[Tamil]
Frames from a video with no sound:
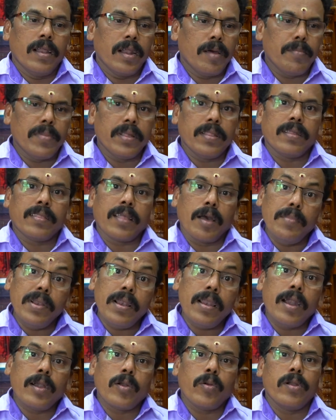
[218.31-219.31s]
நம்ம இந்த
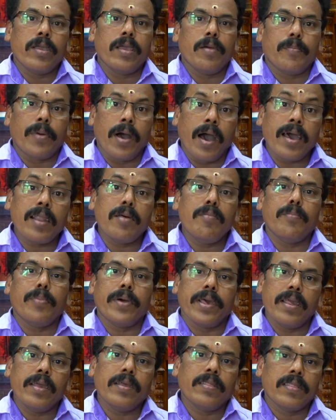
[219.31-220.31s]
தமிழ்நாட்டுடைய
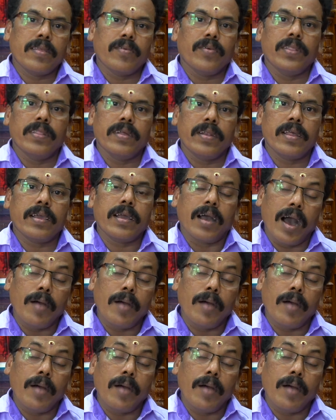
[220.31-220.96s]
பாரம்பரியத்தை வந்துட்டு